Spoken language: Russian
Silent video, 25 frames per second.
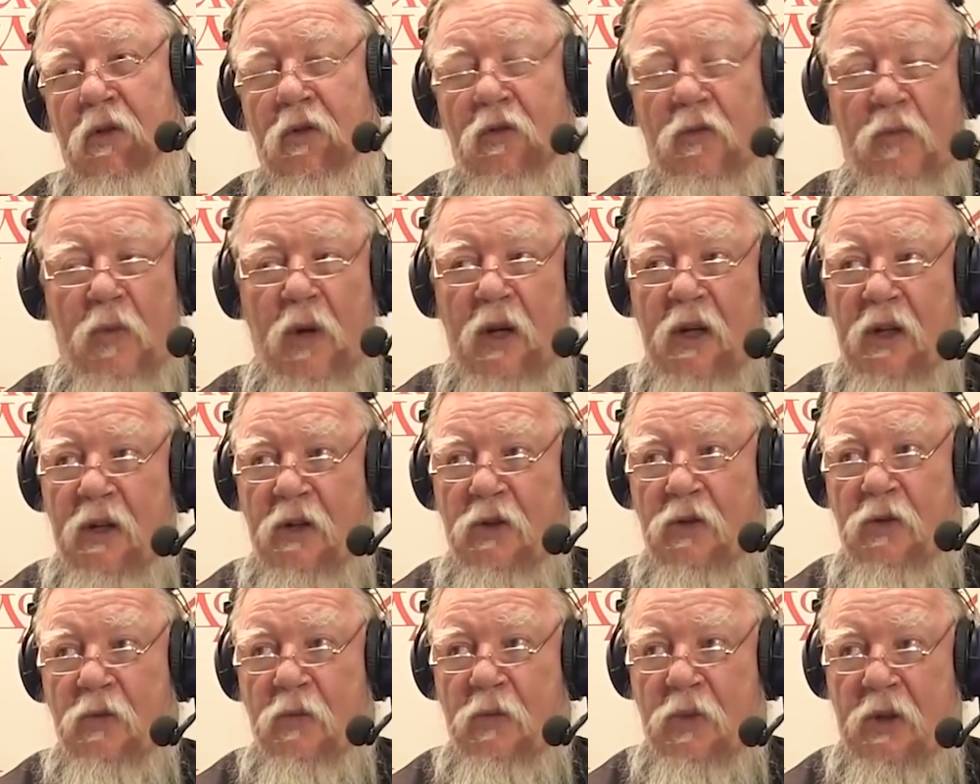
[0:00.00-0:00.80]
В
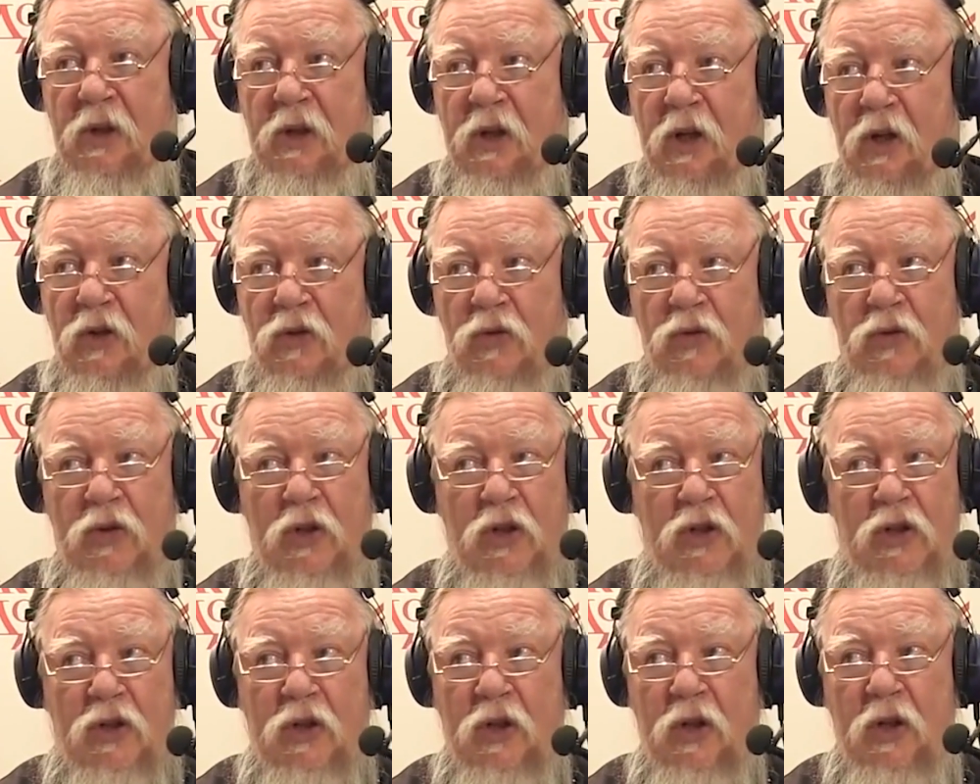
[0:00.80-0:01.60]
больницу прихожу,
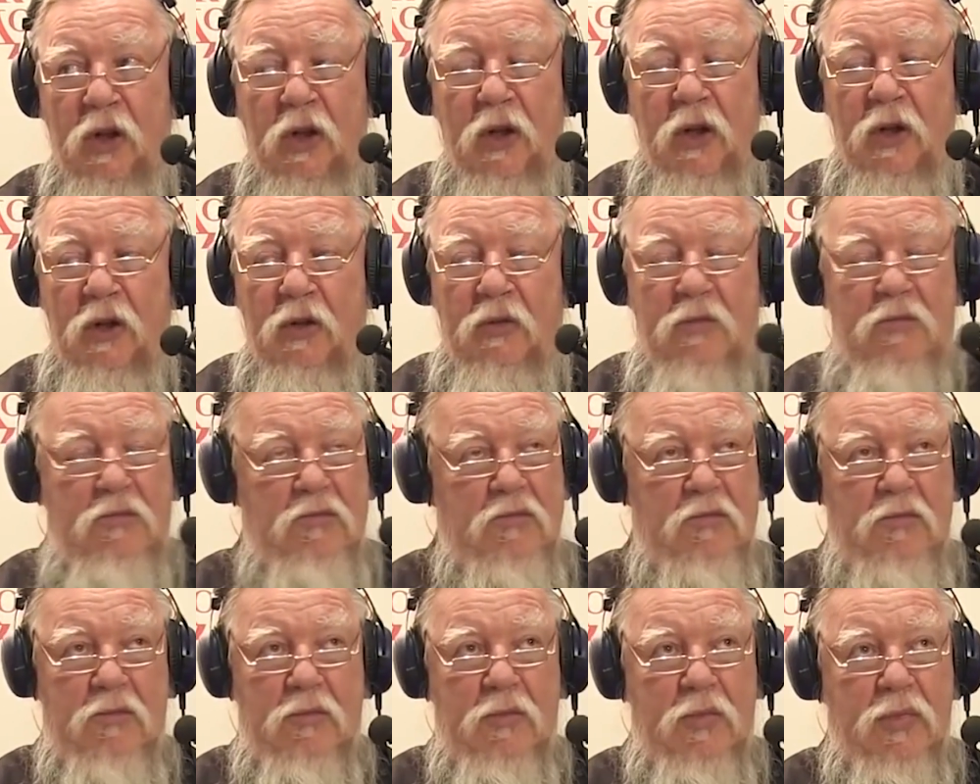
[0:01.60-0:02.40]
даже
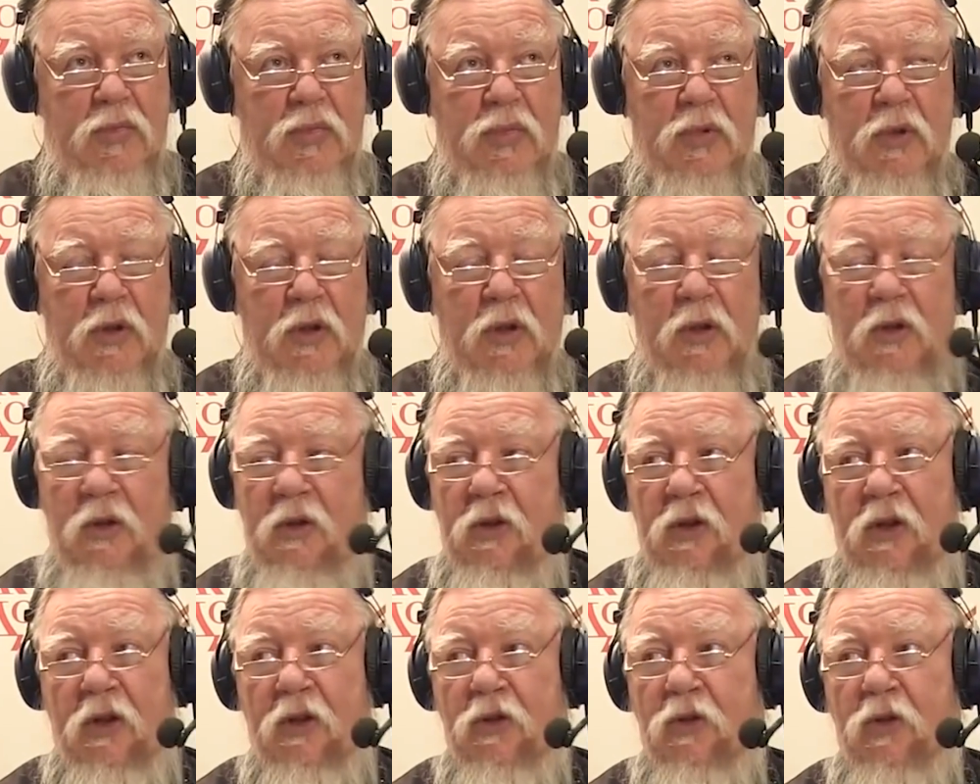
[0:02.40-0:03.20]

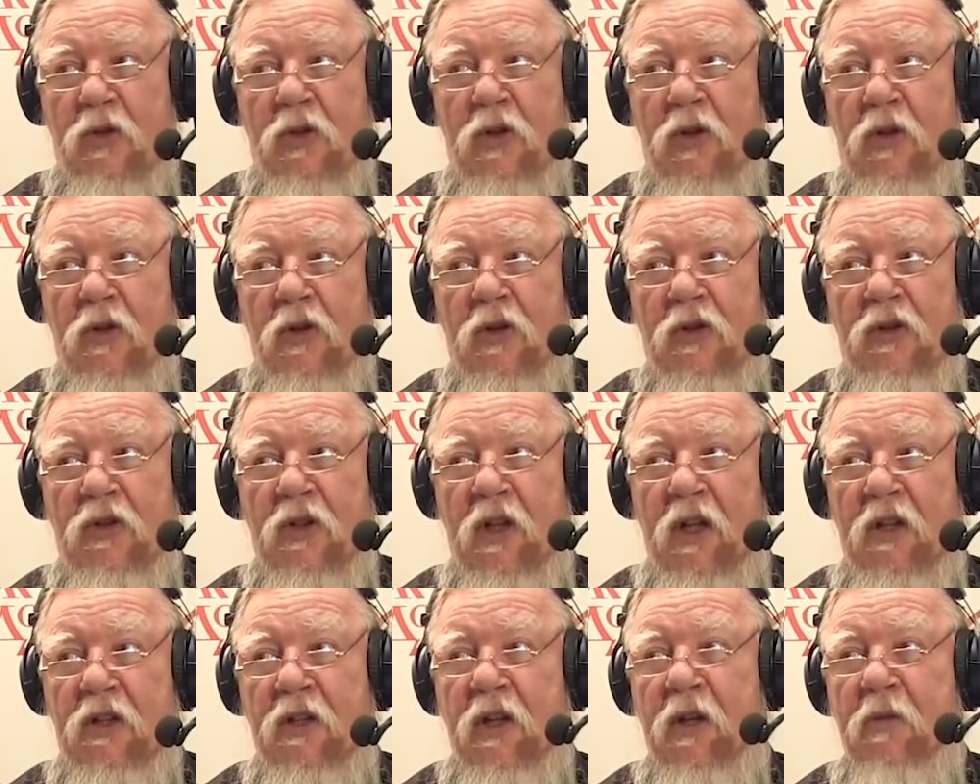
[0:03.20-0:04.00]
никто не говорит,
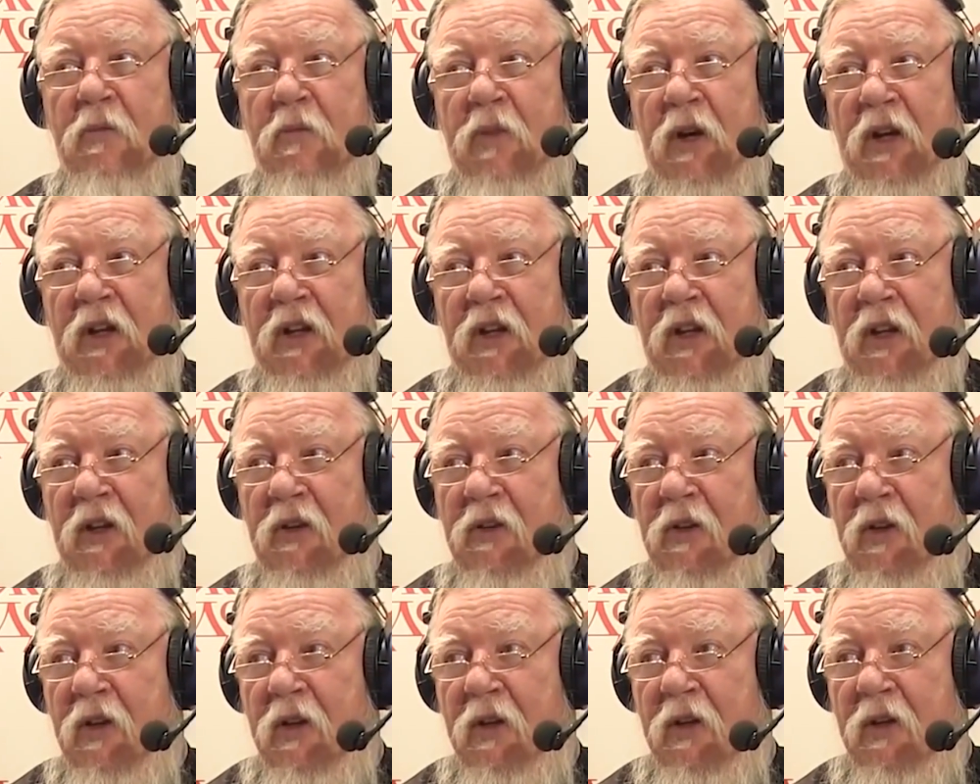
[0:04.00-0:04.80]
надень
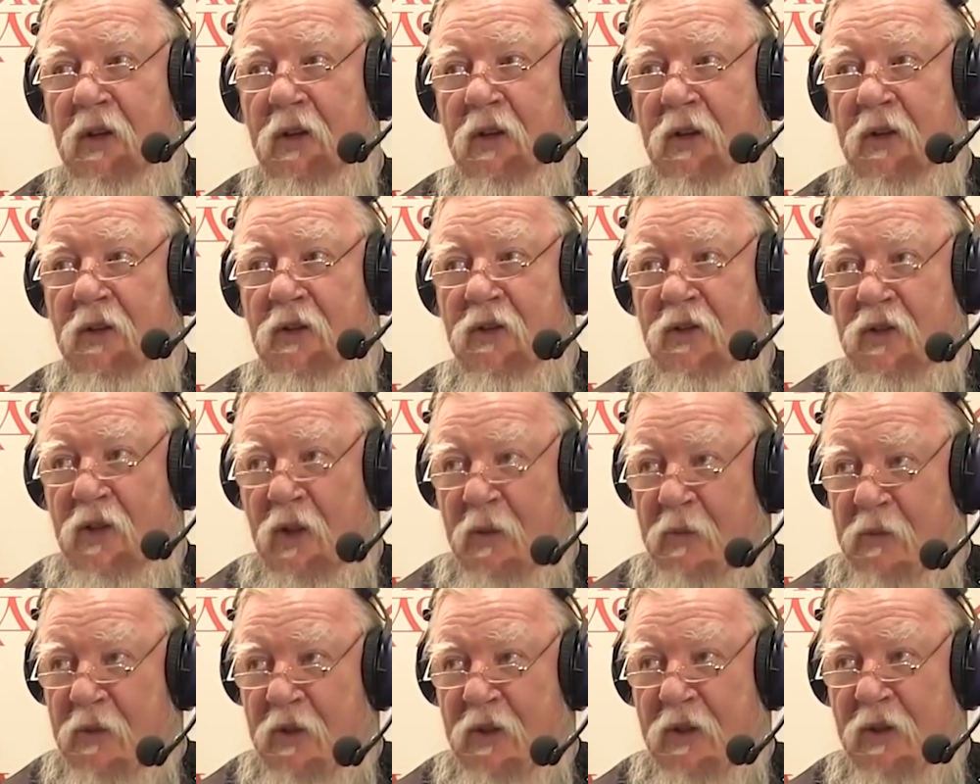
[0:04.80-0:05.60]
бахилы.
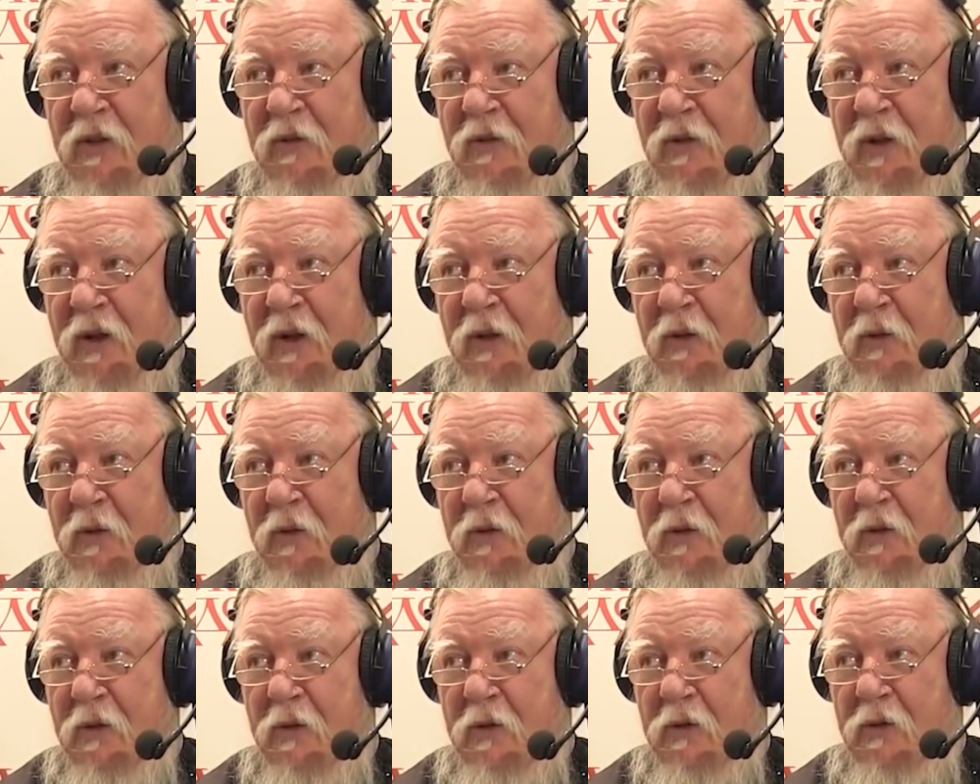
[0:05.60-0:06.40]
Сам надеваю.
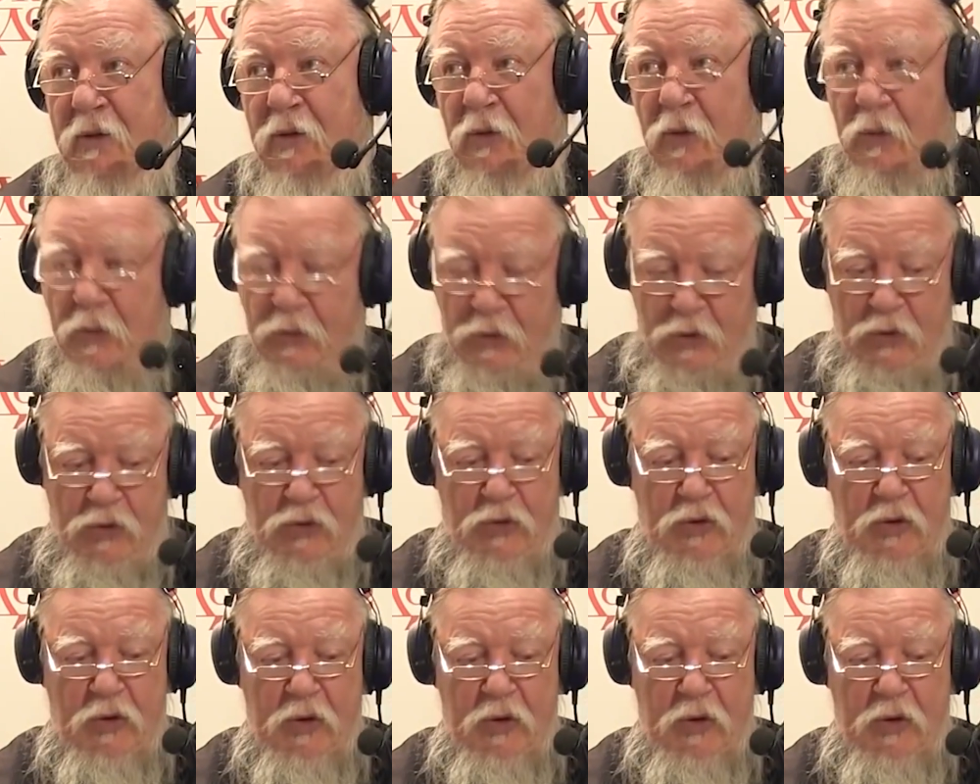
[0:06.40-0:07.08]
Ну, потому